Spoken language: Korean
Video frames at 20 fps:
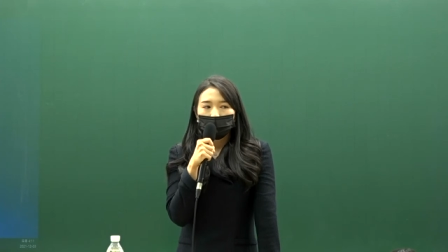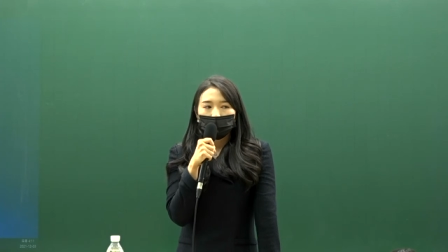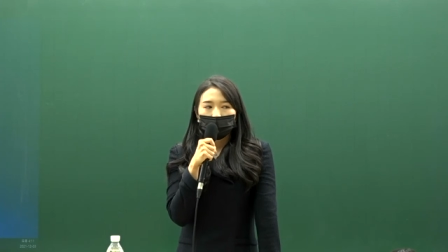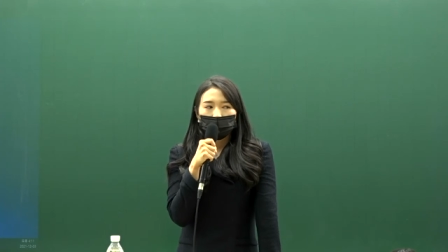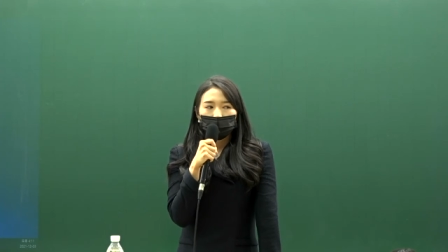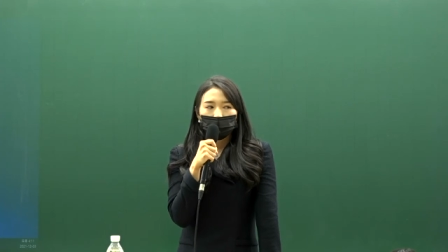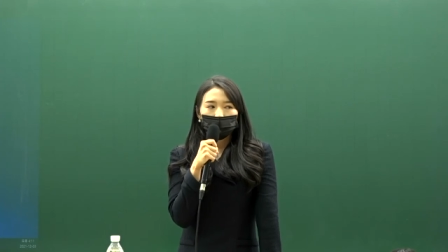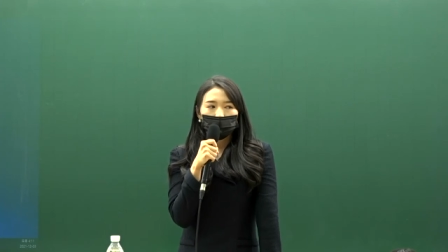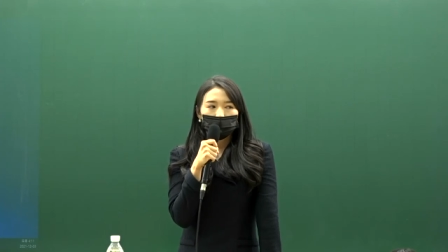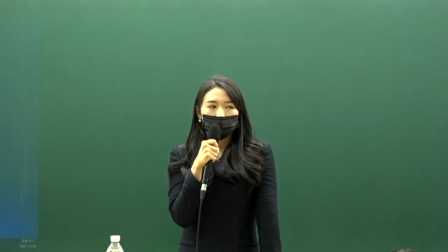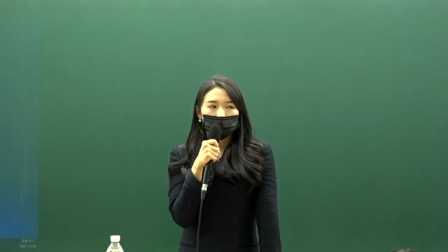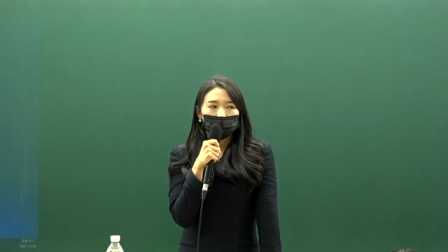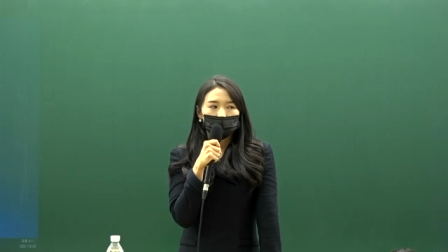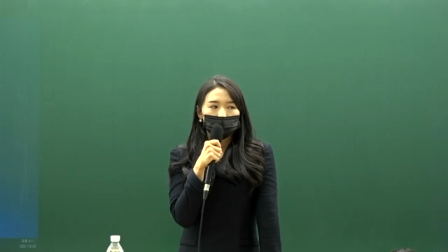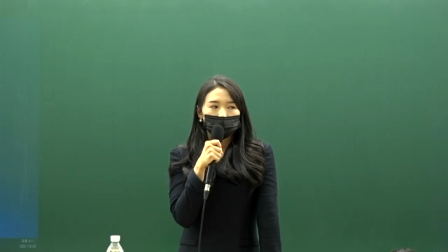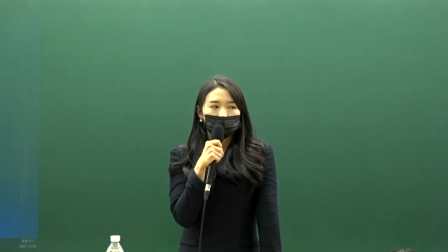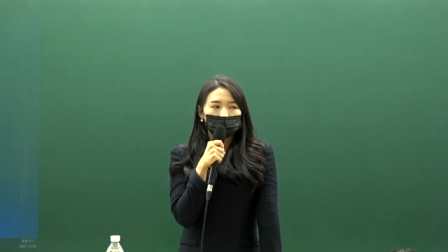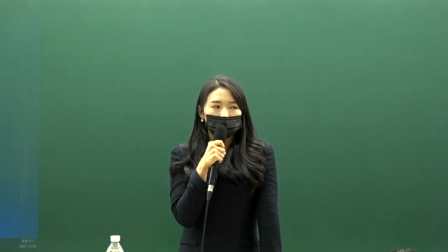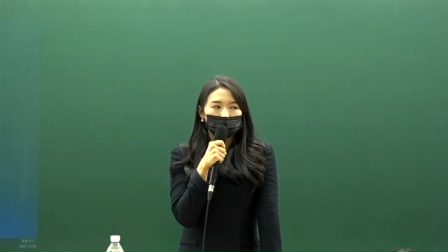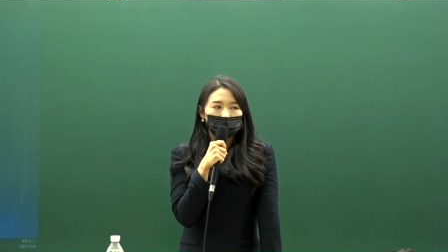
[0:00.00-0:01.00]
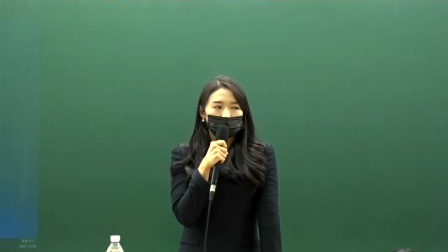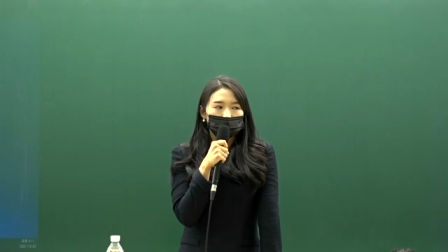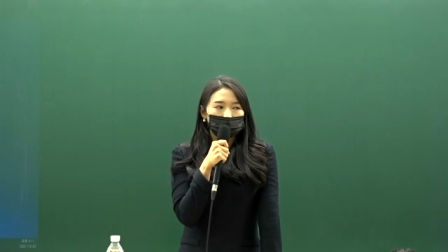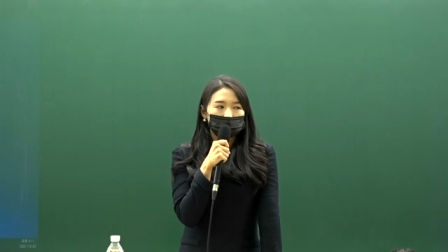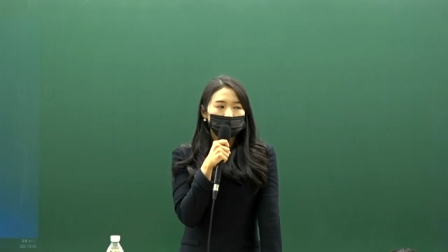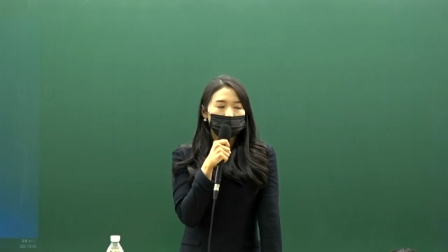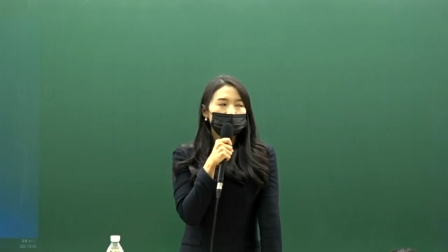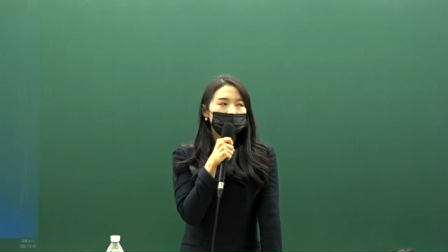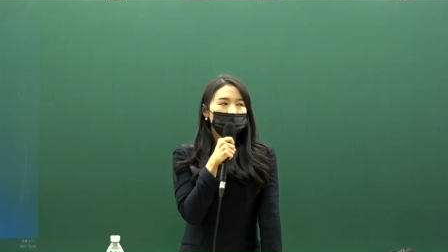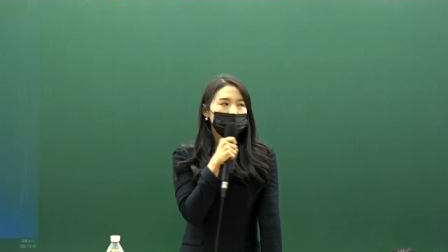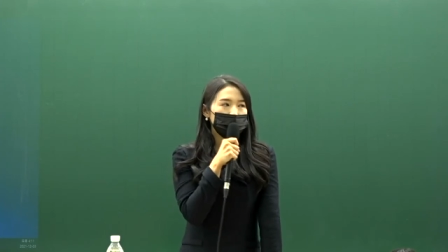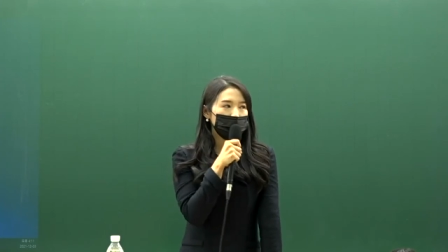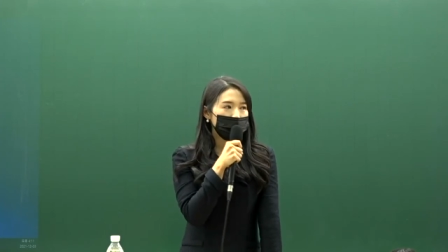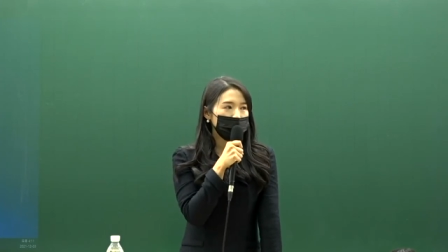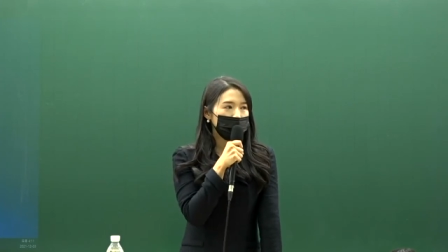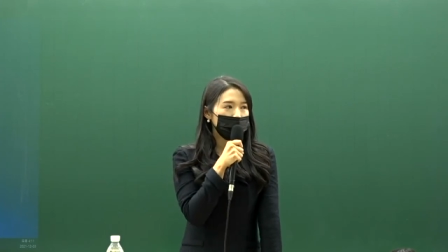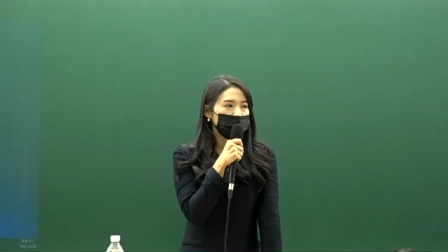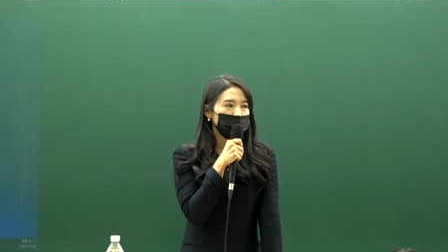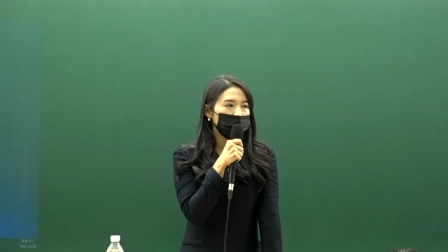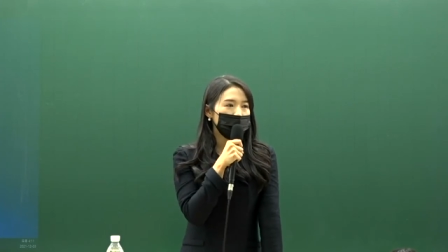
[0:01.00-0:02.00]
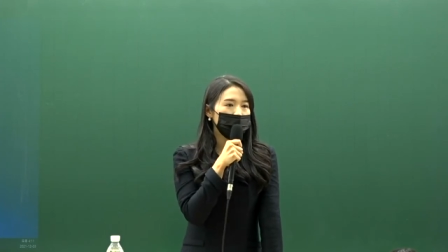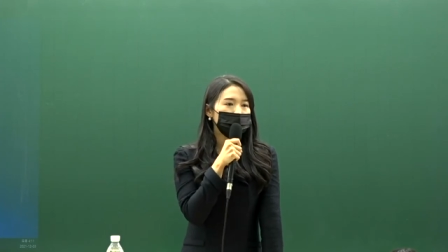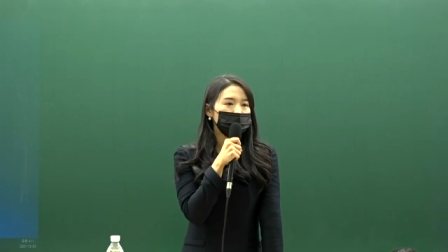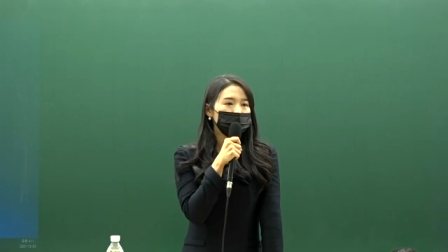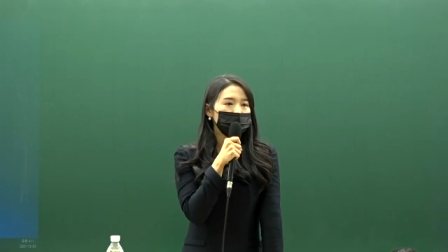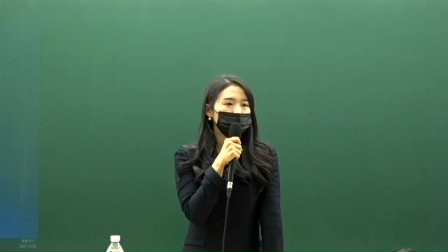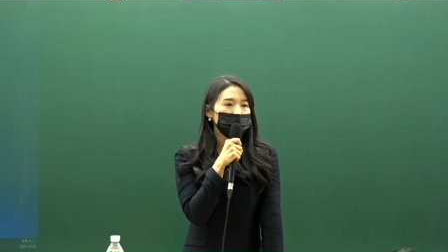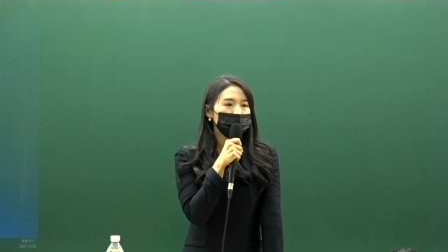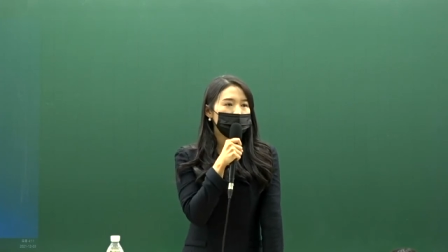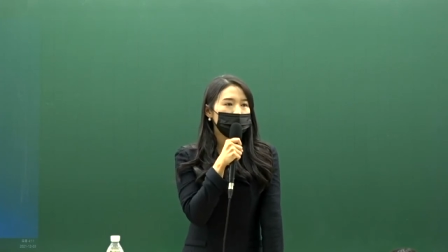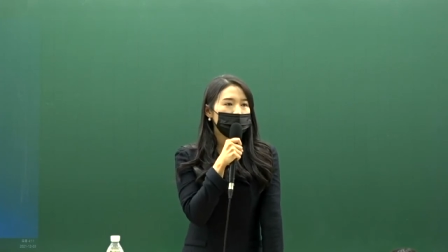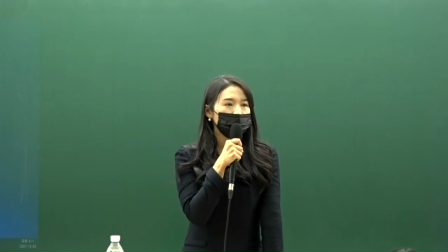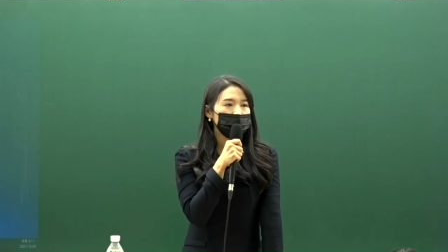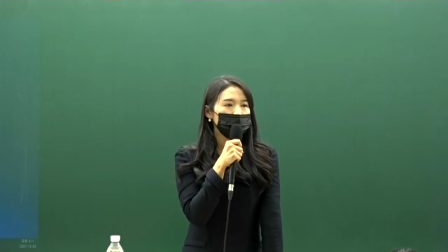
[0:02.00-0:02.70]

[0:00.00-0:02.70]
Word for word: 어, 그래서 이 부분을 잘